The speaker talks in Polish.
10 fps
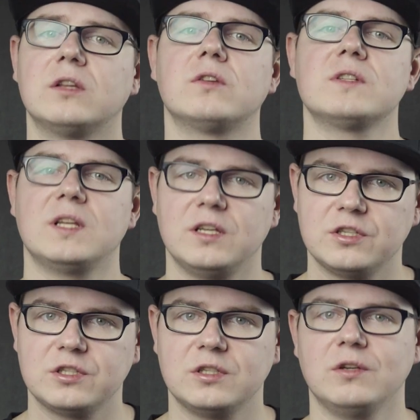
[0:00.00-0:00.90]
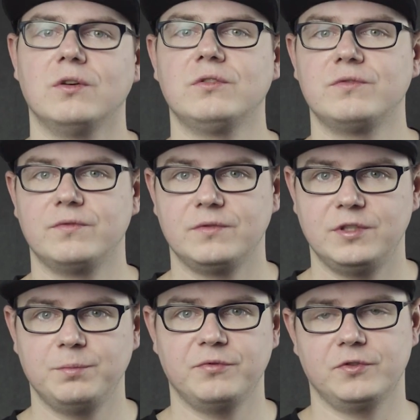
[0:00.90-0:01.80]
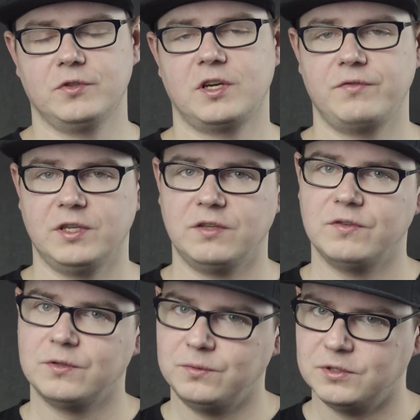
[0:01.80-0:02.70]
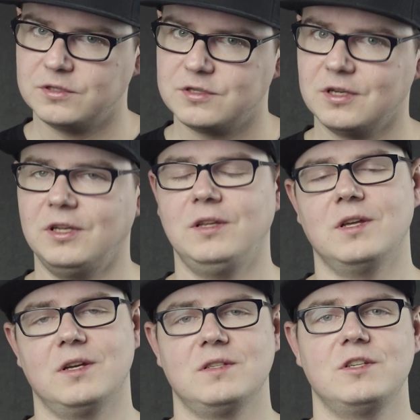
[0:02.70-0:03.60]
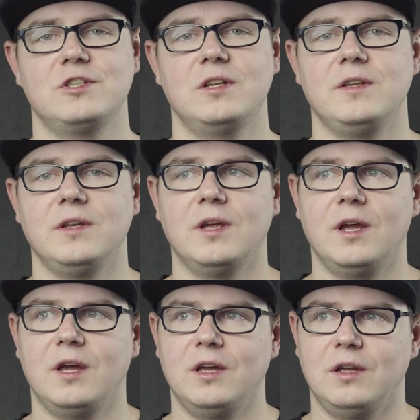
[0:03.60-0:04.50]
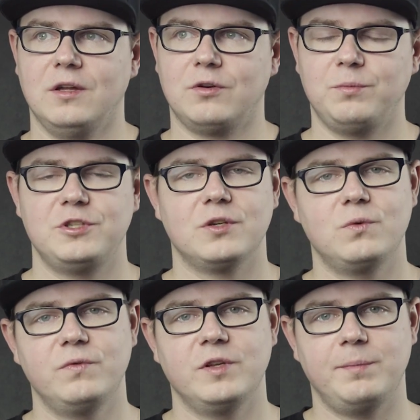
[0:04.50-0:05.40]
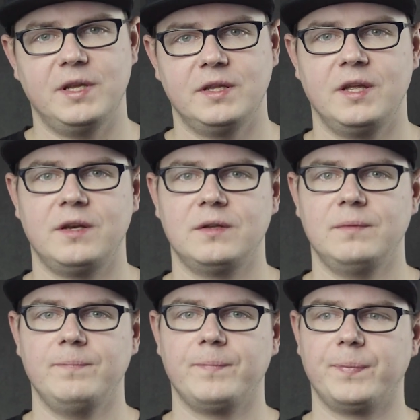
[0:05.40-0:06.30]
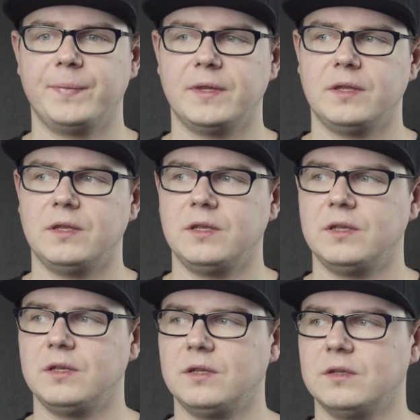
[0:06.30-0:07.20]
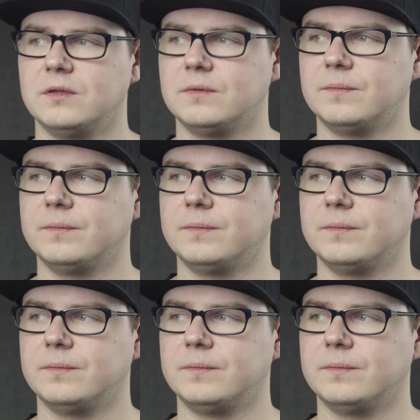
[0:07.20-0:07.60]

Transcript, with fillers: To zależy od typu fotografii, jaki wykonujecie. I teraz, jeżeli robicie głównie plenery i